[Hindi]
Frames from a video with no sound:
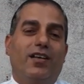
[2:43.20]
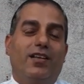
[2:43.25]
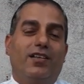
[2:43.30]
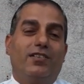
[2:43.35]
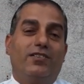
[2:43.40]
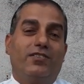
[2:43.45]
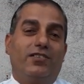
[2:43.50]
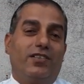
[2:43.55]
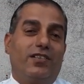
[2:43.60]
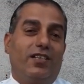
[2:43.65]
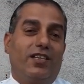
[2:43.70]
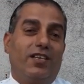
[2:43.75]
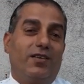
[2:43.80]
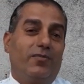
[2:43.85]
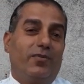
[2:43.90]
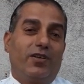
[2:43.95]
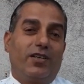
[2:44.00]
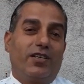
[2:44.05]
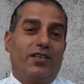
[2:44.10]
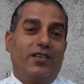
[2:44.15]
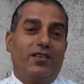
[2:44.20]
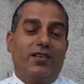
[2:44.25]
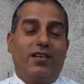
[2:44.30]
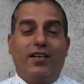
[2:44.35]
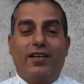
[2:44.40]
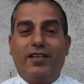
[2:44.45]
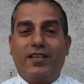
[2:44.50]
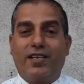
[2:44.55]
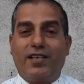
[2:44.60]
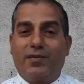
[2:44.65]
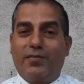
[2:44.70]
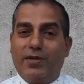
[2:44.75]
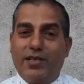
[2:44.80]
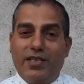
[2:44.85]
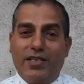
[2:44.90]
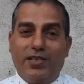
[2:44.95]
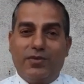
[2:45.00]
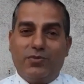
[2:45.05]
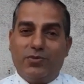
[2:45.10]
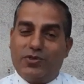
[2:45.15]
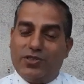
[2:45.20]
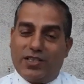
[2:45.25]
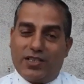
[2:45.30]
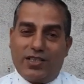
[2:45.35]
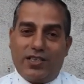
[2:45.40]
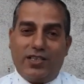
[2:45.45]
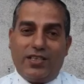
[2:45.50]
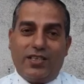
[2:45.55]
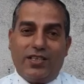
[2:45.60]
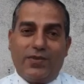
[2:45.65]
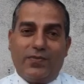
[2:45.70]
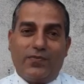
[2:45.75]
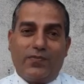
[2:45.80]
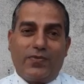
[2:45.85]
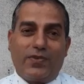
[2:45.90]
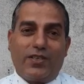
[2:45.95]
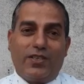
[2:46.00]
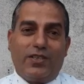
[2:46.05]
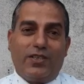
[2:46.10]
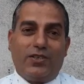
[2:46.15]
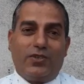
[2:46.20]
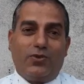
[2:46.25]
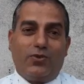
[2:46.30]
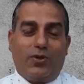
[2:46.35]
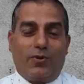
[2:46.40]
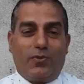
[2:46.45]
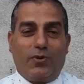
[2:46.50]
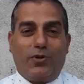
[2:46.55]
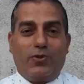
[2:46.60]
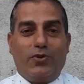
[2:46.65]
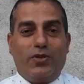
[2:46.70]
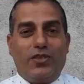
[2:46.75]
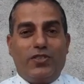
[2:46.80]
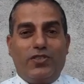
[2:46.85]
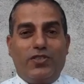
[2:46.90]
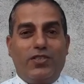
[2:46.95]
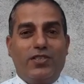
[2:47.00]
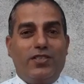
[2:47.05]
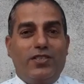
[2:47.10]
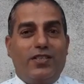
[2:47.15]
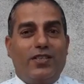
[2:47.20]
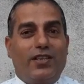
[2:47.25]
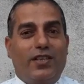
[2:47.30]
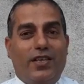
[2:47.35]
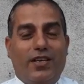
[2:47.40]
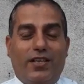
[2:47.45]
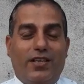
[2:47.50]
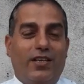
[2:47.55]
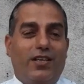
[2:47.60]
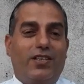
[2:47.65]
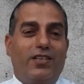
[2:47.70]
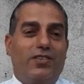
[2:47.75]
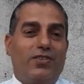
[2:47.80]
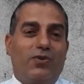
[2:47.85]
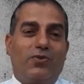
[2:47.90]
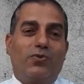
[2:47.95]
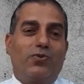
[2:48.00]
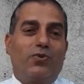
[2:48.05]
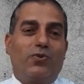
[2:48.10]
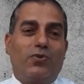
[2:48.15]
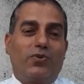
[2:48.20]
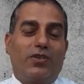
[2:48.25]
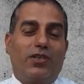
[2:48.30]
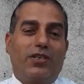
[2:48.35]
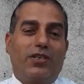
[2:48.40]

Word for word: ज़िंदगी भर की गाड़ी कमाई है वो जाती है तो अपने को ये चीज़ देखने की ज़रूरत होती